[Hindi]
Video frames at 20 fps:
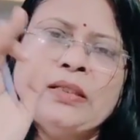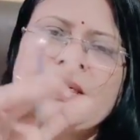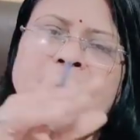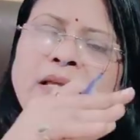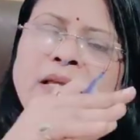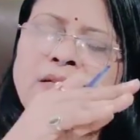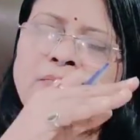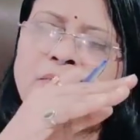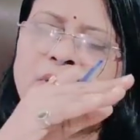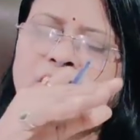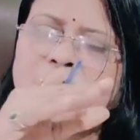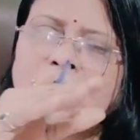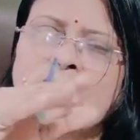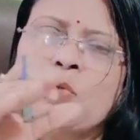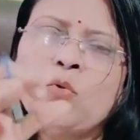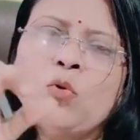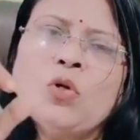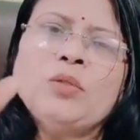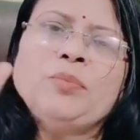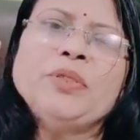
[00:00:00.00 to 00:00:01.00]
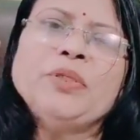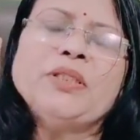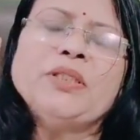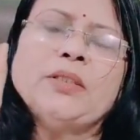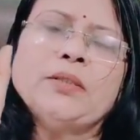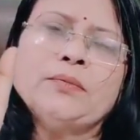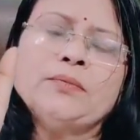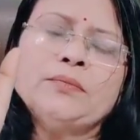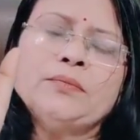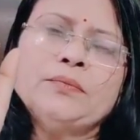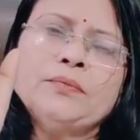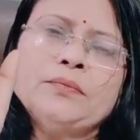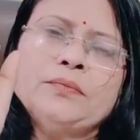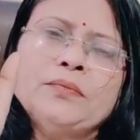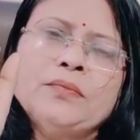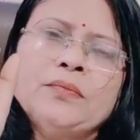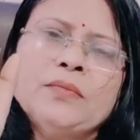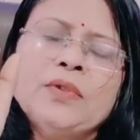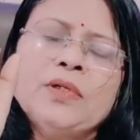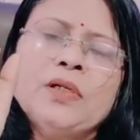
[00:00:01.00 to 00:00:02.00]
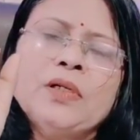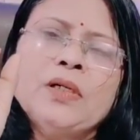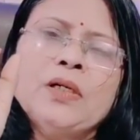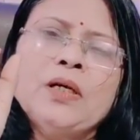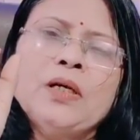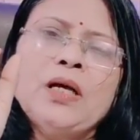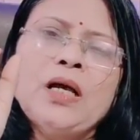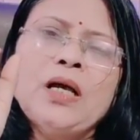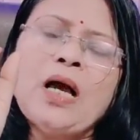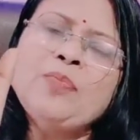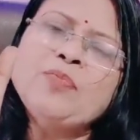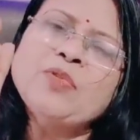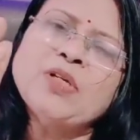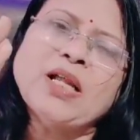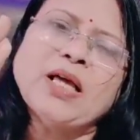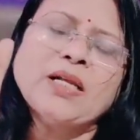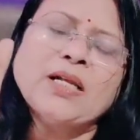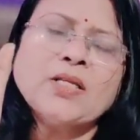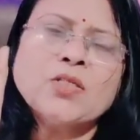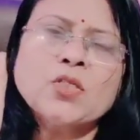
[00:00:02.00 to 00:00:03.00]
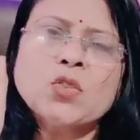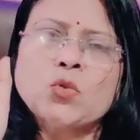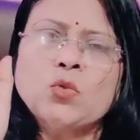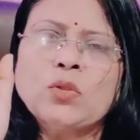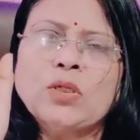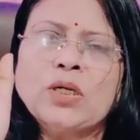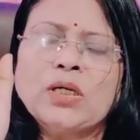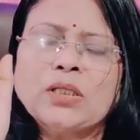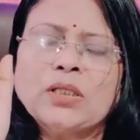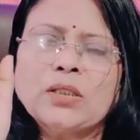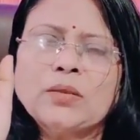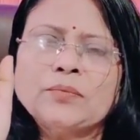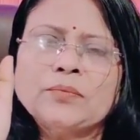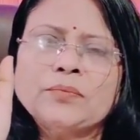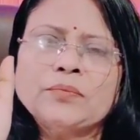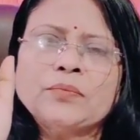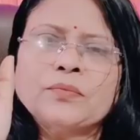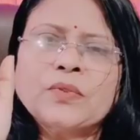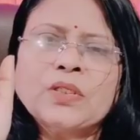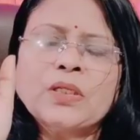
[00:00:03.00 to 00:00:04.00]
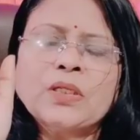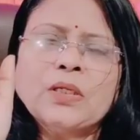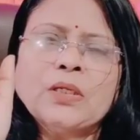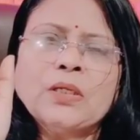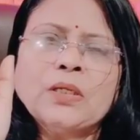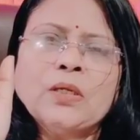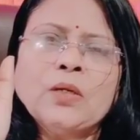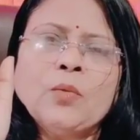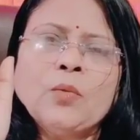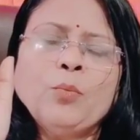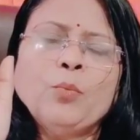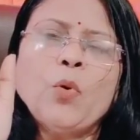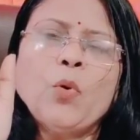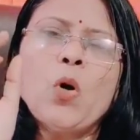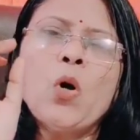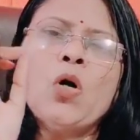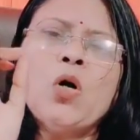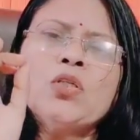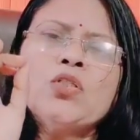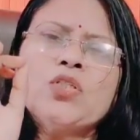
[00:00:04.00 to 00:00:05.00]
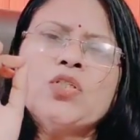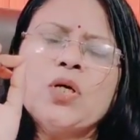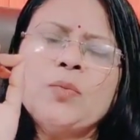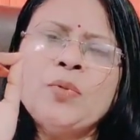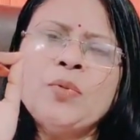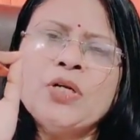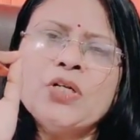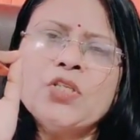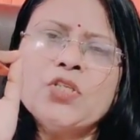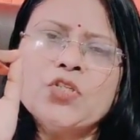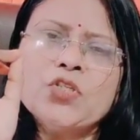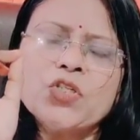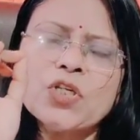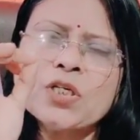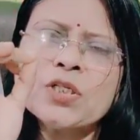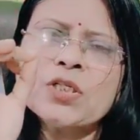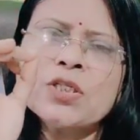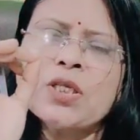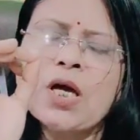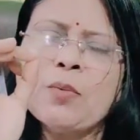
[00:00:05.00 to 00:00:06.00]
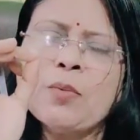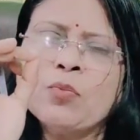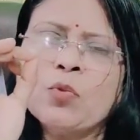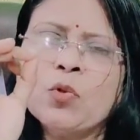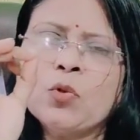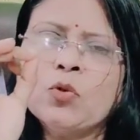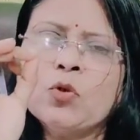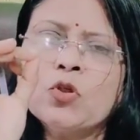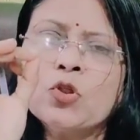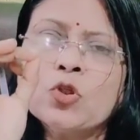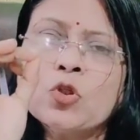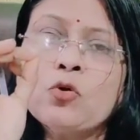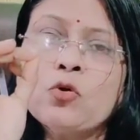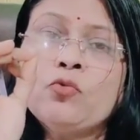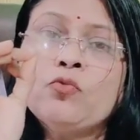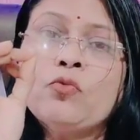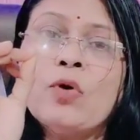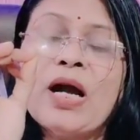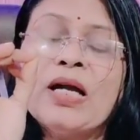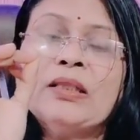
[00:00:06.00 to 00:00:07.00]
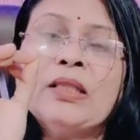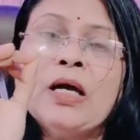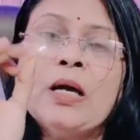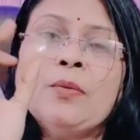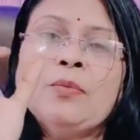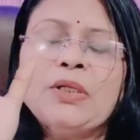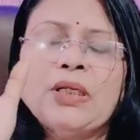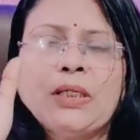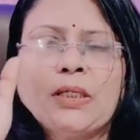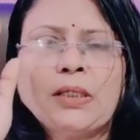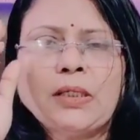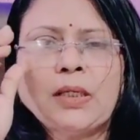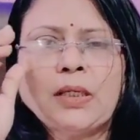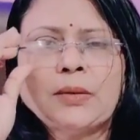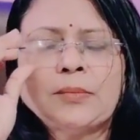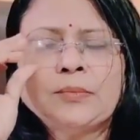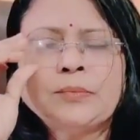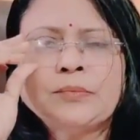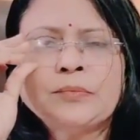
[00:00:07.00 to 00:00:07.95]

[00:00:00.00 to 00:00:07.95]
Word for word: या इनमें से कोई भी दिन आप चढ़ाना शुरू कर दें बहुत जबरदस्त आपको दोस्तों फायदा मिलेगा